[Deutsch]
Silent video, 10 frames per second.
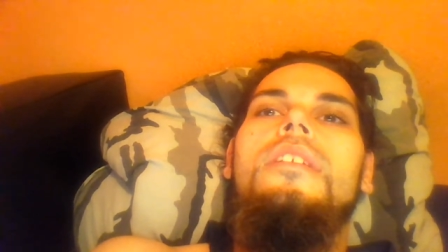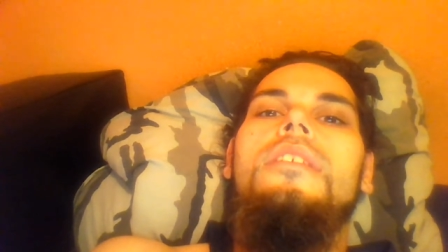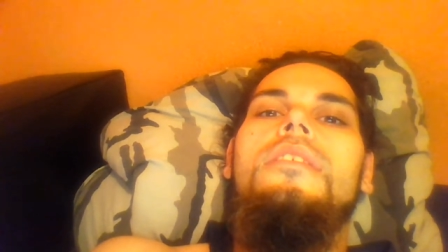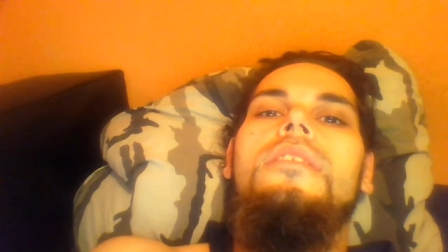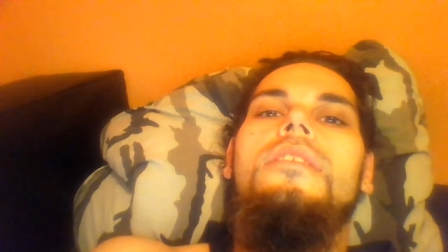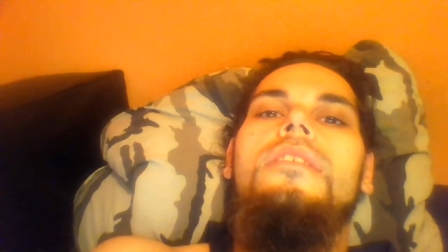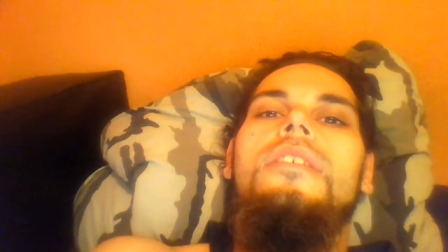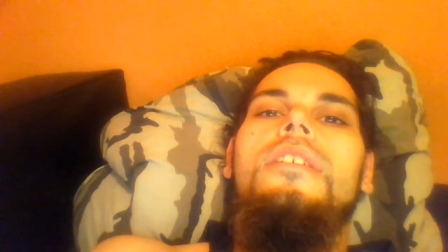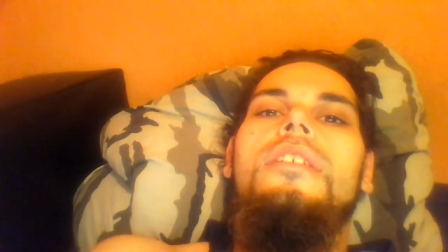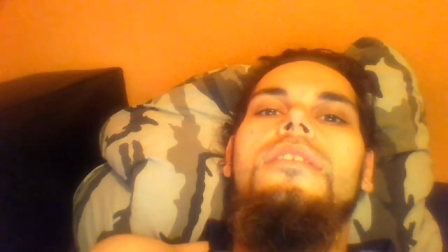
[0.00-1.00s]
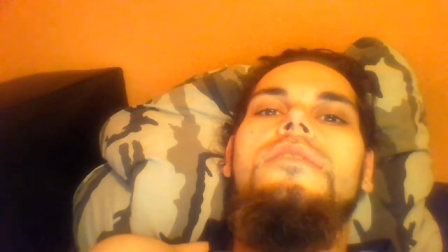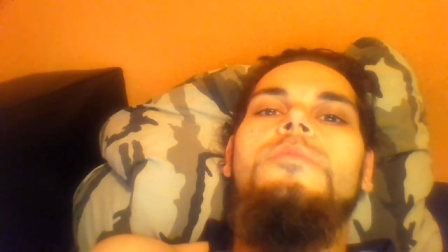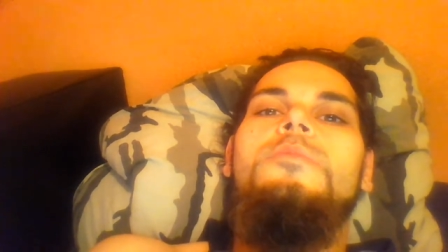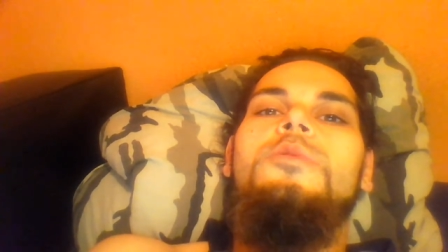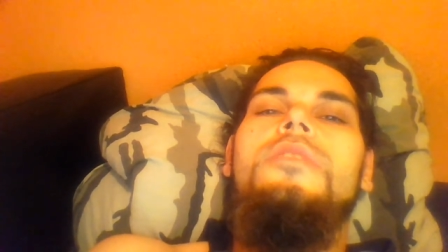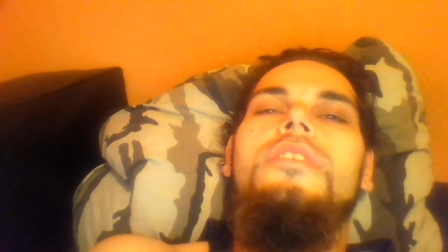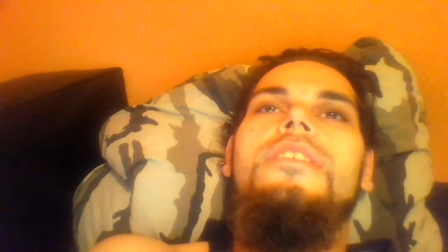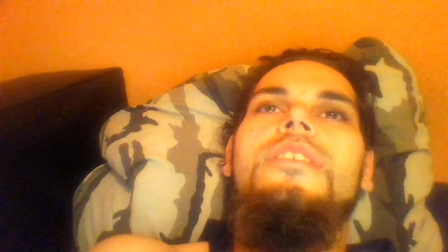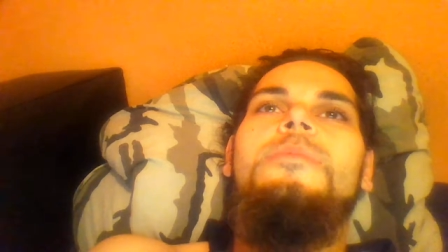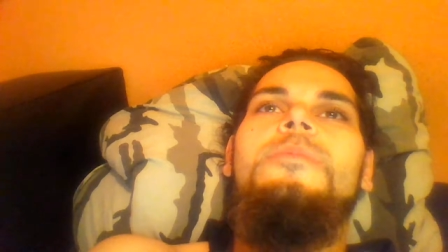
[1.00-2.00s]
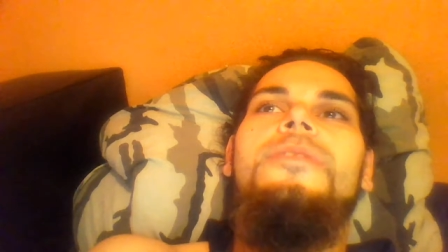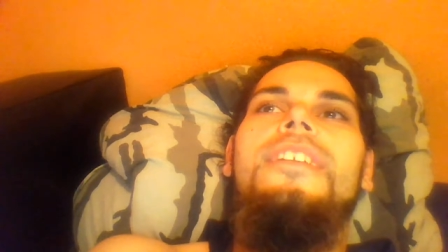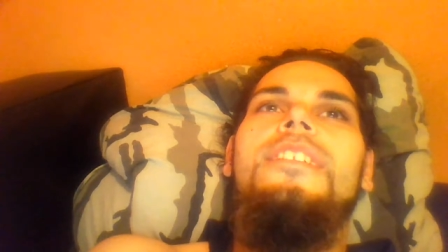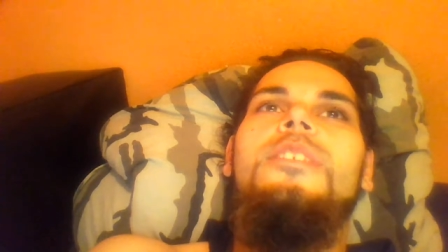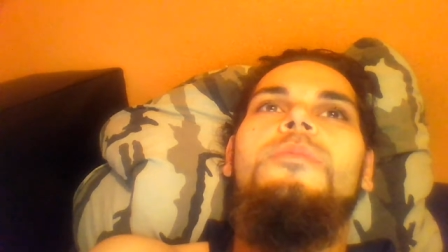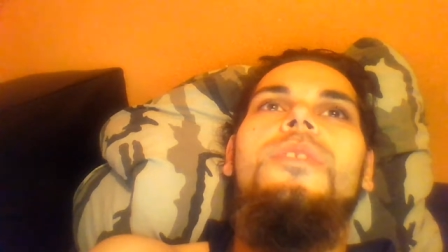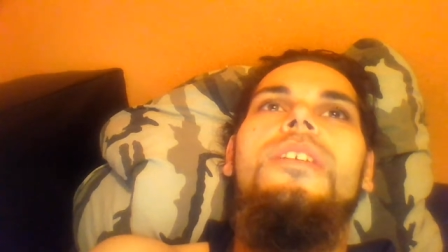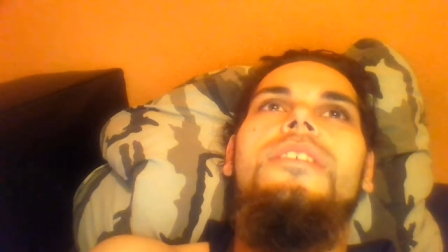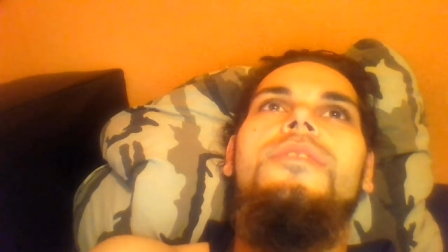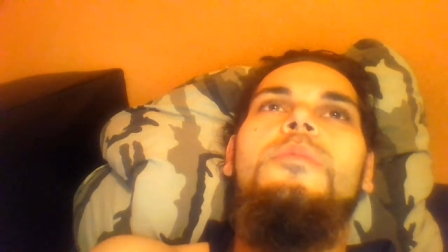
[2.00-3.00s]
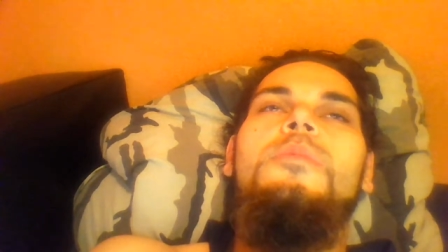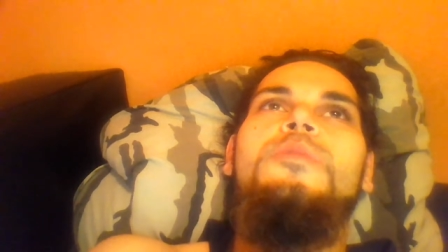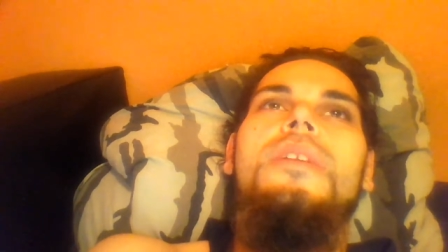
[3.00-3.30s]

ziemlich unangenehm fand, obwohl das vom Geschmack her ziemlich lecker war, aber